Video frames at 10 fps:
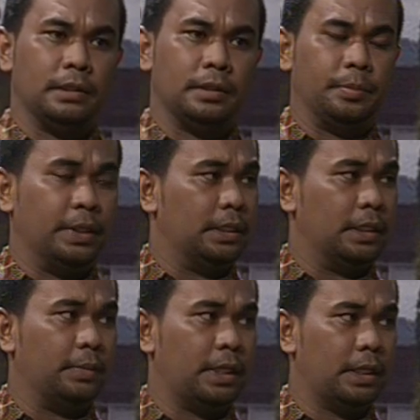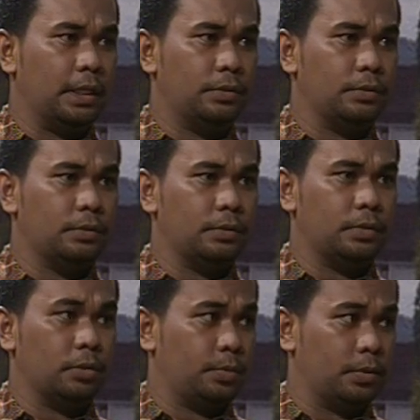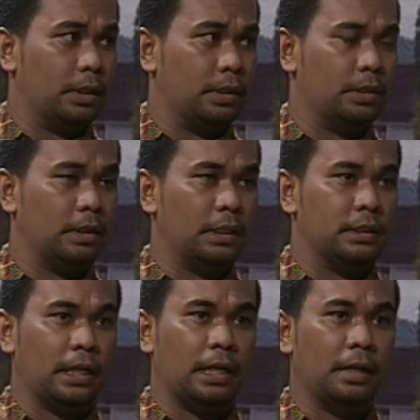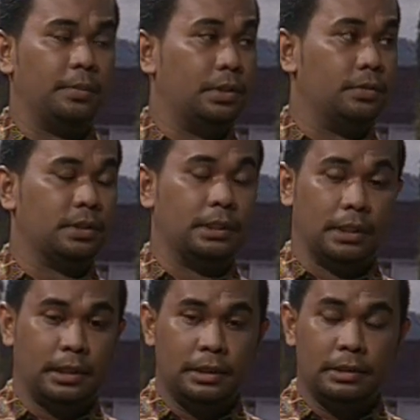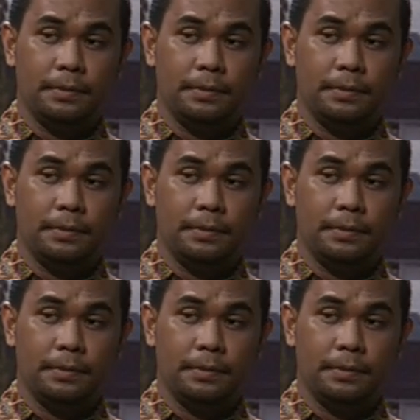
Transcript: tempat tinggal mereka itu cukup sulit dan saya alami itu sendiri